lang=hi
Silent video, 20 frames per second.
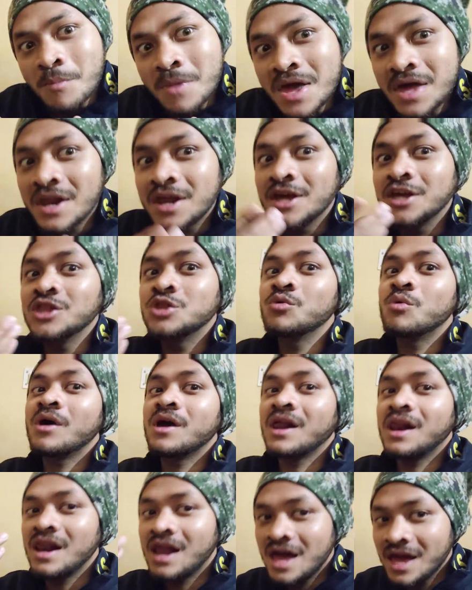मेरे ही
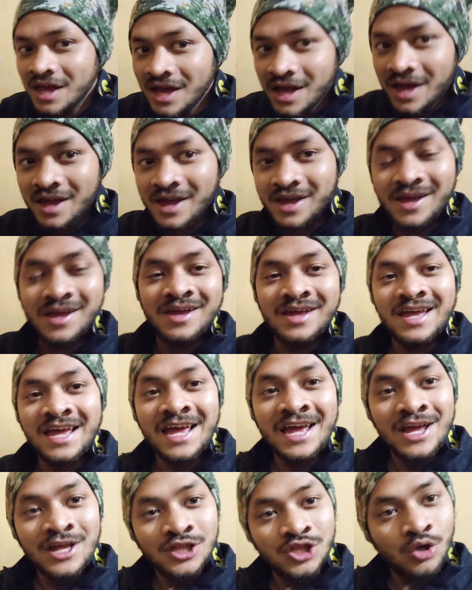द्वारा लाए गए हैं
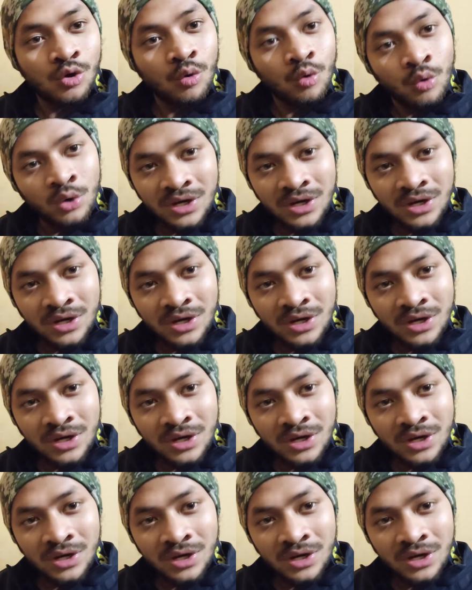तो